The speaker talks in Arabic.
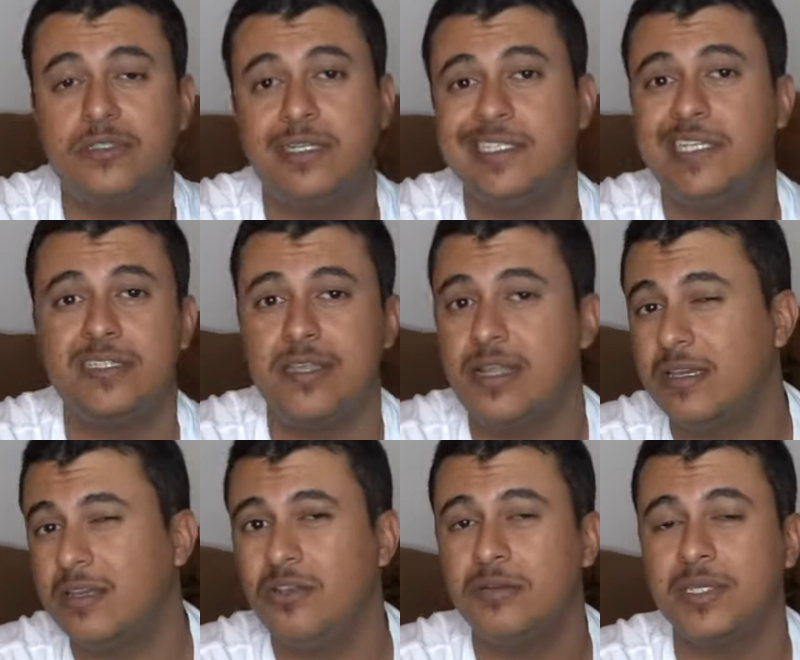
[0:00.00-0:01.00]
الاجهزه دي
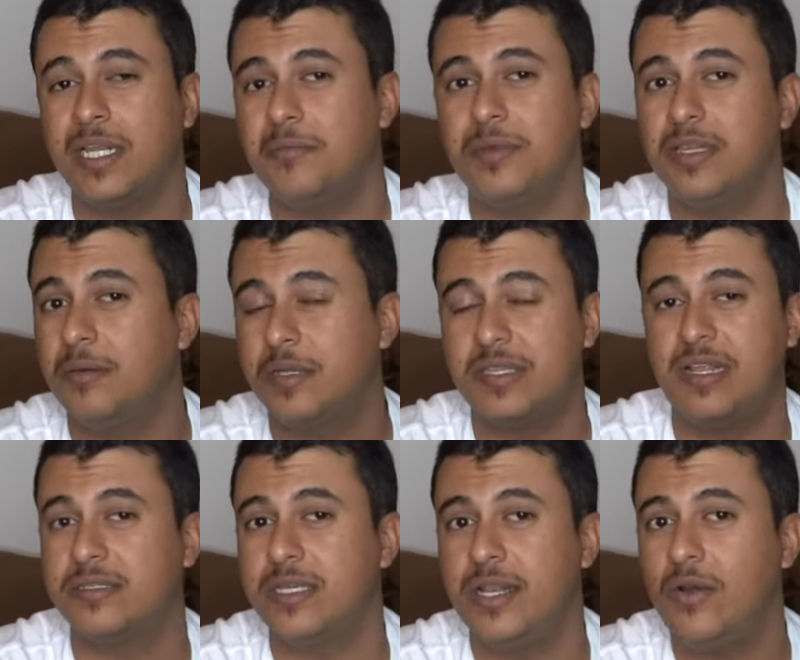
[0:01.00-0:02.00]
كلهم تقريبا قبل
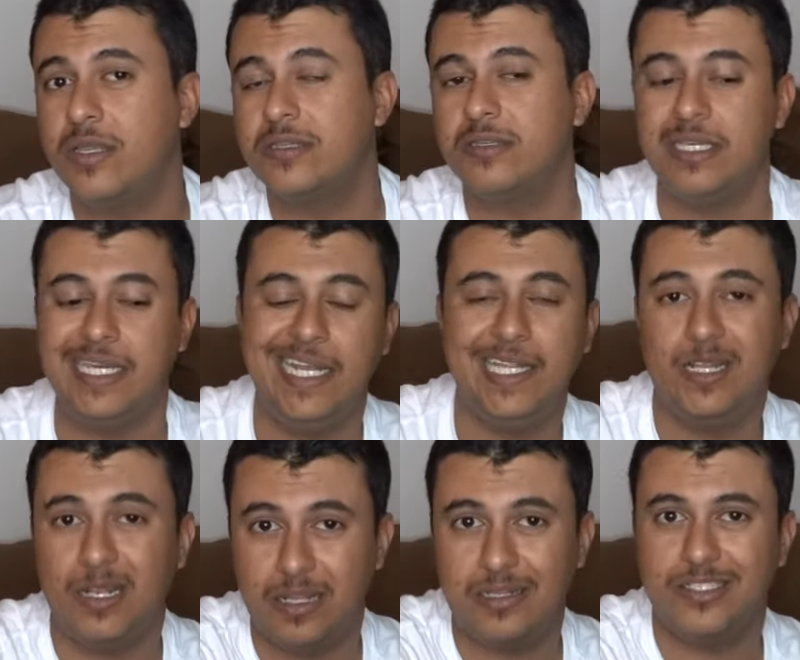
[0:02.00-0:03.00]
ثلاث سنوات
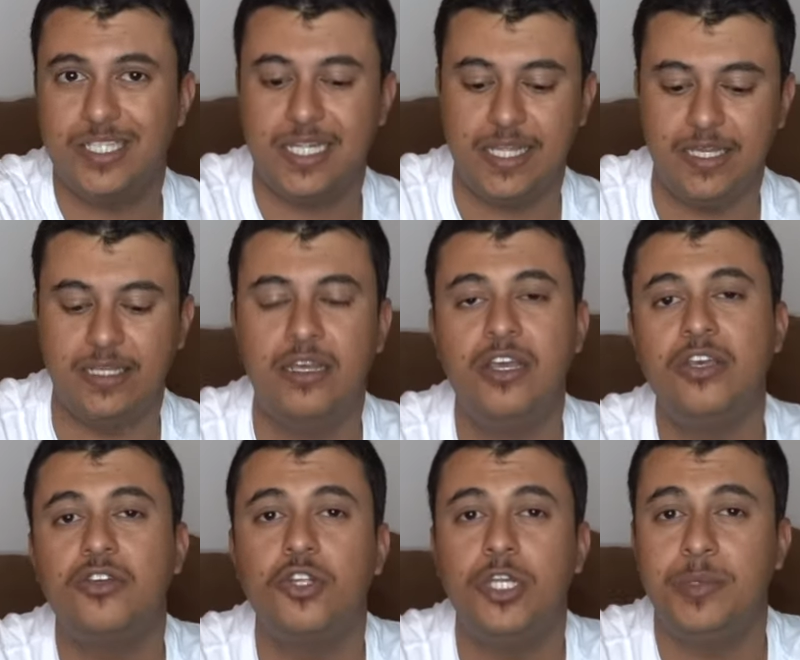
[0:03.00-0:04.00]
الين الجيل الحين
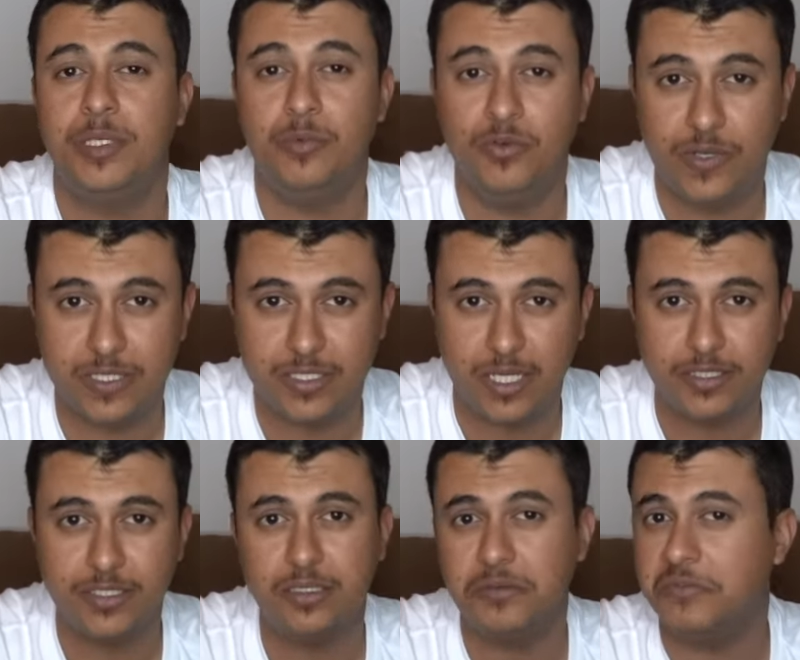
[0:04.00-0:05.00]
كلهم يدعمون فاست
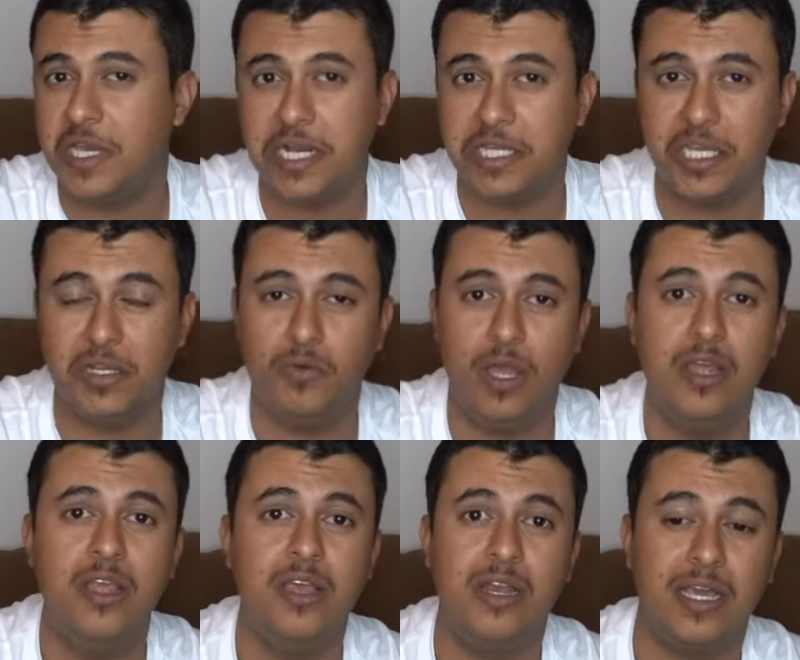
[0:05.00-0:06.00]
تشارجنج فحركه حلوه
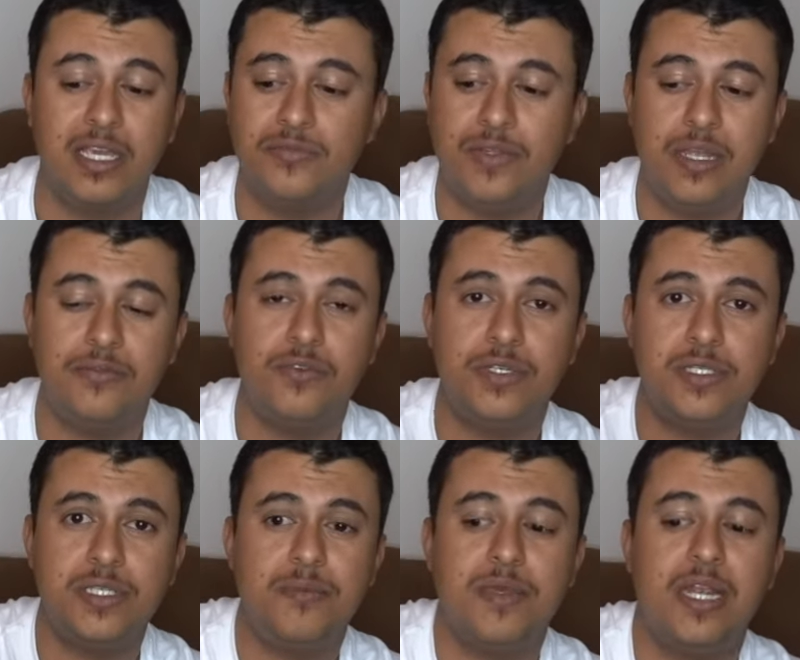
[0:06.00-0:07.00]
لكن في الايفون
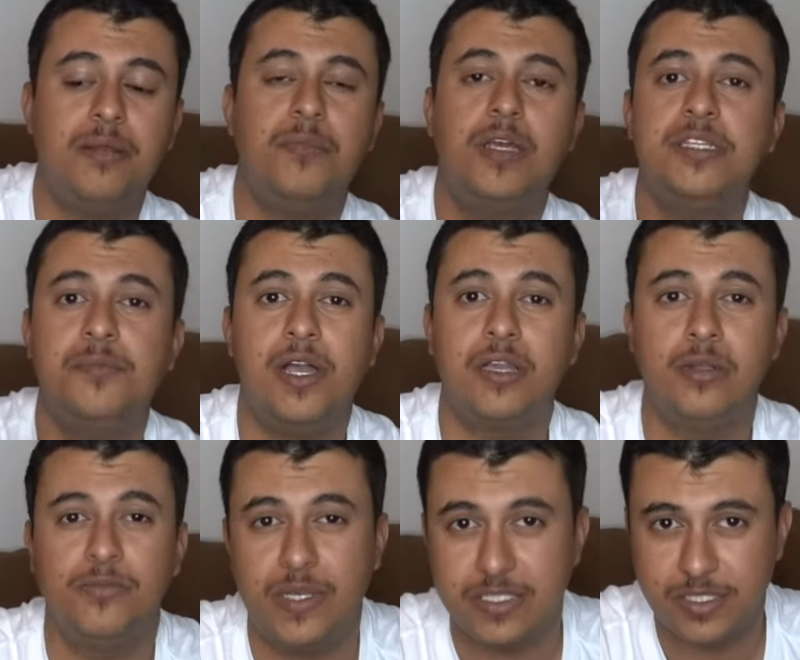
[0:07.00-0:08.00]
اس اي e مثلا ما يجي معك
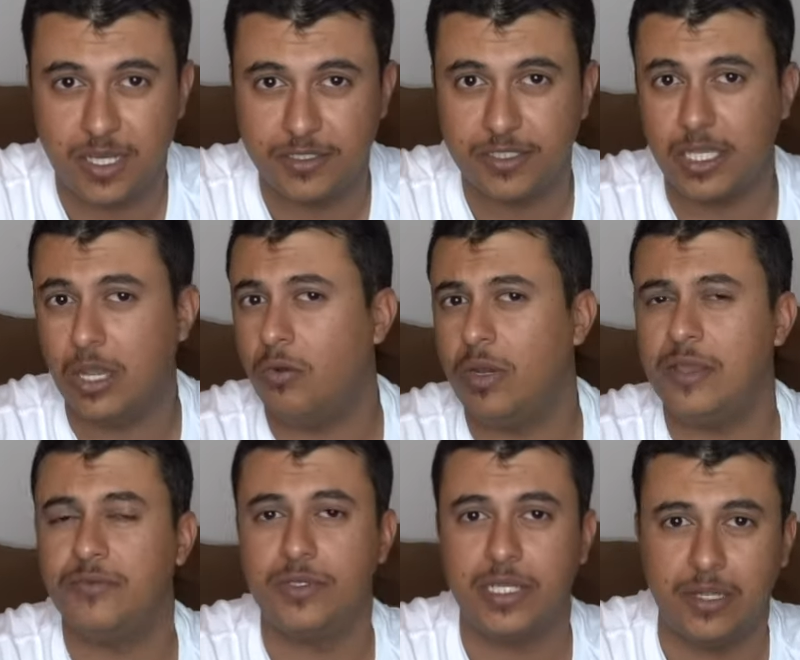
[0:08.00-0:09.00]
الفاست تشارجنج او
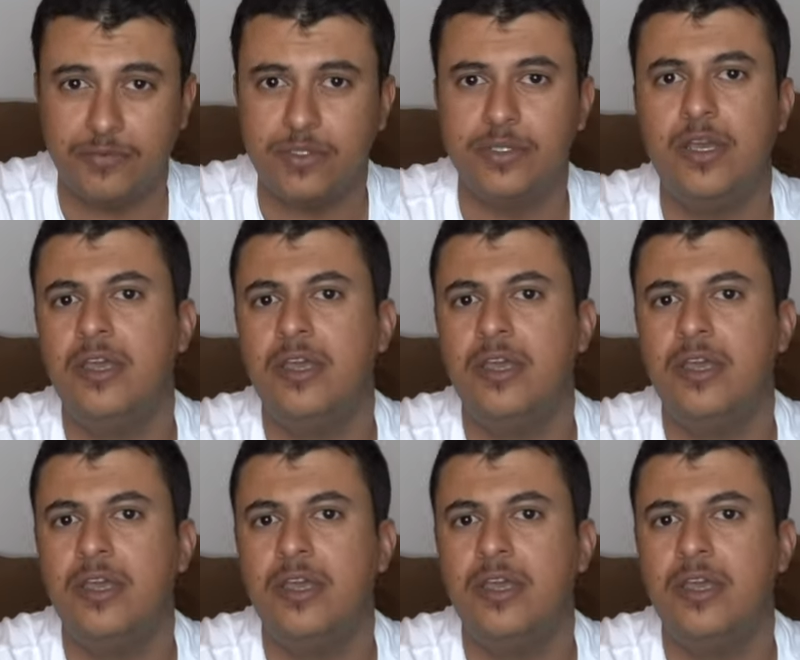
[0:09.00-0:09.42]
الايفون 11